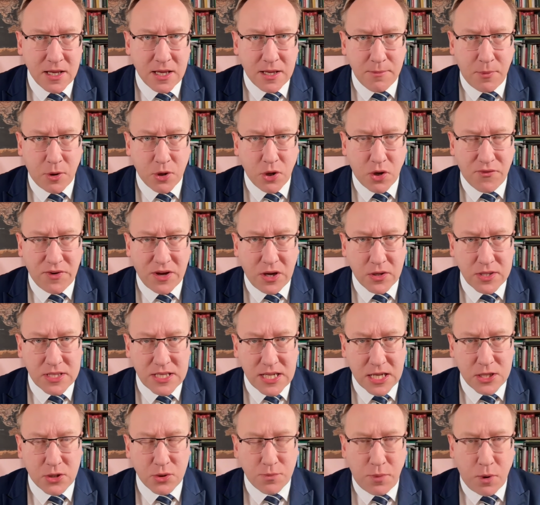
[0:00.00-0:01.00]
bojowego
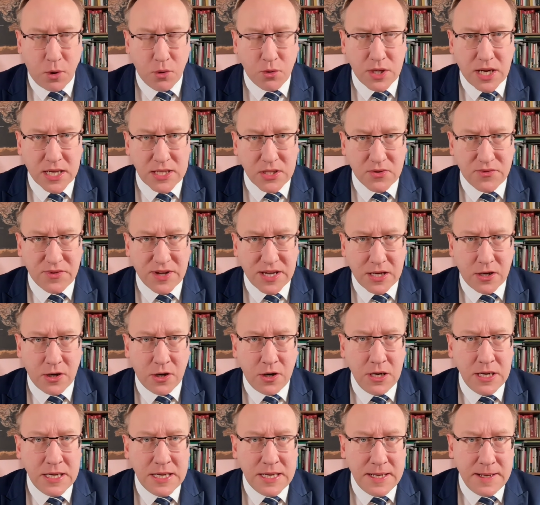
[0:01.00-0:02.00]
stresu
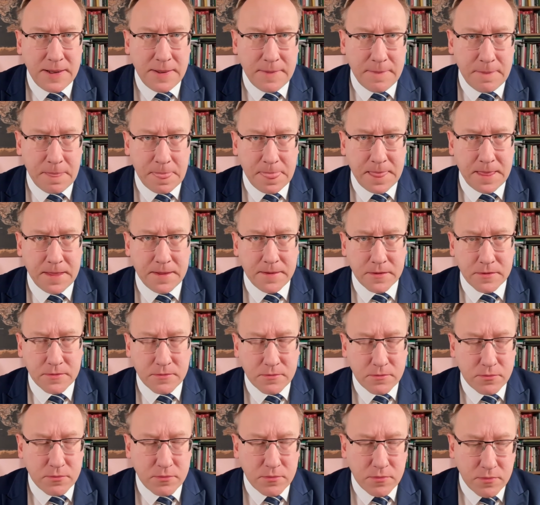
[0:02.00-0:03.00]
pourazowego, mm,